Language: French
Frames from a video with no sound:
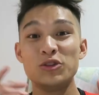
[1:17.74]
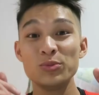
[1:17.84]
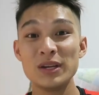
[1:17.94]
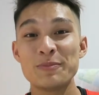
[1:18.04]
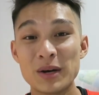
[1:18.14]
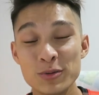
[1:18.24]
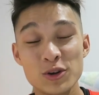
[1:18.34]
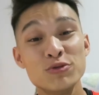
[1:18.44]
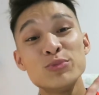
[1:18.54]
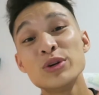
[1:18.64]
Et n'oubliez pas
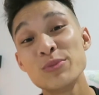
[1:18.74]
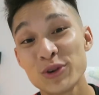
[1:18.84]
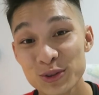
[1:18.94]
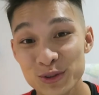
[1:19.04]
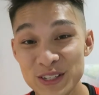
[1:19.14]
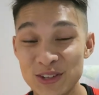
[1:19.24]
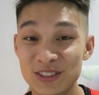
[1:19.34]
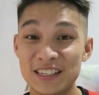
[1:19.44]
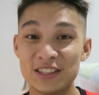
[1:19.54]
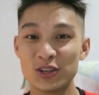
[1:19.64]
que vous pouvez me retrouver sur
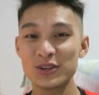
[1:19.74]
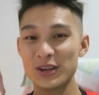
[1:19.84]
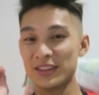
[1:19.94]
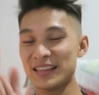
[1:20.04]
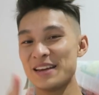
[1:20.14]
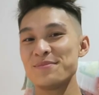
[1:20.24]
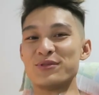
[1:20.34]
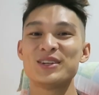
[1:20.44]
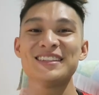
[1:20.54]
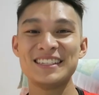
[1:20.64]
TikTok,
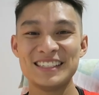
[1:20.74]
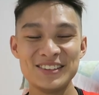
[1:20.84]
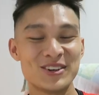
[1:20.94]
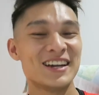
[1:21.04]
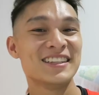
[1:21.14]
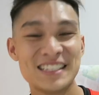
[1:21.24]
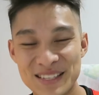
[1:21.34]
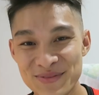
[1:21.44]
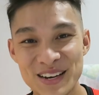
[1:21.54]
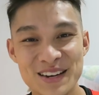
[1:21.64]
tang.teddy. Voilà,
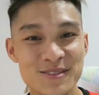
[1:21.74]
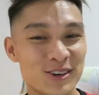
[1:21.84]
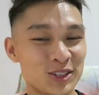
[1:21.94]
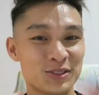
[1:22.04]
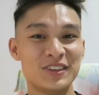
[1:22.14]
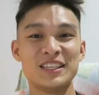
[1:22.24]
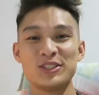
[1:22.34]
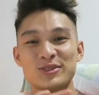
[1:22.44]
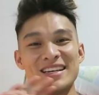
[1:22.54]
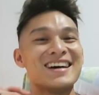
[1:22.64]
n'hésitez pas à aller voir, je fais des
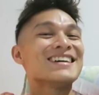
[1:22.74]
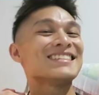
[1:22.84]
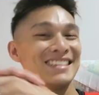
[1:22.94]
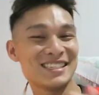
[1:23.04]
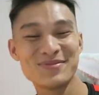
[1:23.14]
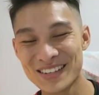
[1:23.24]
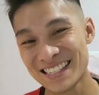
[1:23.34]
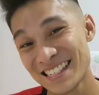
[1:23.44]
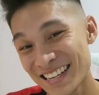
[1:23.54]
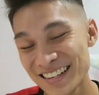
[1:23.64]
choses assez
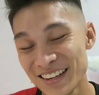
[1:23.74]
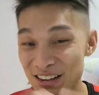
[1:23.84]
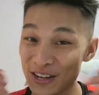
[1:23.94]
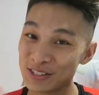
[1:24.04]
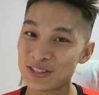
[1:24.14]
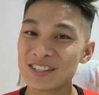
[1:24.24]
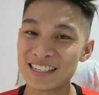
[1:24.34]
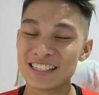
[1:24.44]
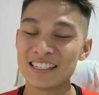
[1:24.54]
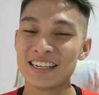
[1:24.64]
spéciales sur
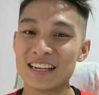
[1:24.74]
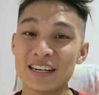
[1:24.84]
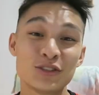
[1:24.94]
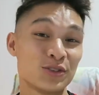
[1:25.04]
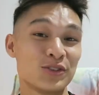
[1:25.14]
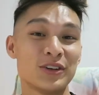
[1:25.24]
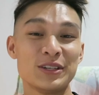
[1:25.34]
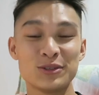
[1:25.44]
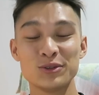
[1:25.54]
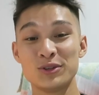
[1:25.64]
cette chaîne-là, sur ce
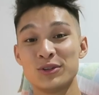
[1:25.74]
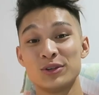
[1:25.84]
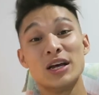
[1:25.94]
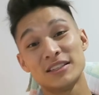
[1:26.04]
réseau de